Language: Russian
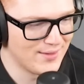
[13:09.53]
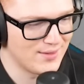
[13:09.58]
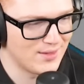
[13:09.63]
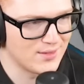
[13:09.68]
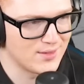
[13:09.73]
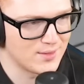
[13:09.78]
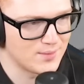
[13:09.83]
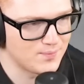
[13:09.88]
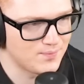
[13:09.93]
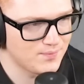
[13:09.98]

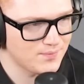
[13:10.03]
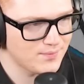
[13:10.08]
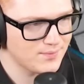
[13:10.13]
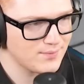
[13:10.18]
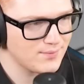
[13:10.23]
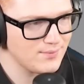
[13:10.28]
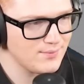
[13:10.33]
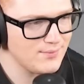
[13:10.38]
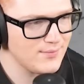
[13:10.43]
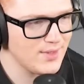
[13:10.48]
Ладно,
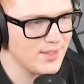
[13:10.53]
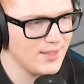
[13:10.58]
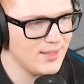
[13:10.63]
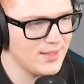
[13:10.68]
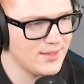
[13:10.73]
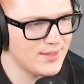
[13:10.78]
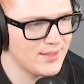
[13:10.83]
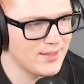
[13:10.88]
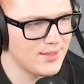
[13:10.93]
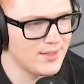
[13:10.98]

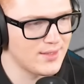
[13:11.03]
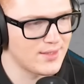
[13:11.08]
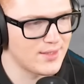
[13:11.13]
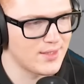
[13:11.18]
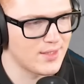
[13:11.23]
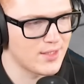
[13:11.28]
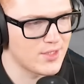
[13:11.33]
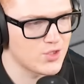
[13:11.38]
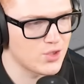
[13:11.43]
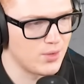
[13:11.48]
это,
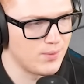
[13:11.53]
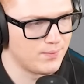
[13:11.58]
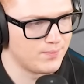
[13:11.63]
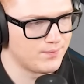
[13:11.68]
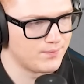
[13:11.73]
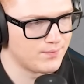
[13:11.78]
это и хорошо.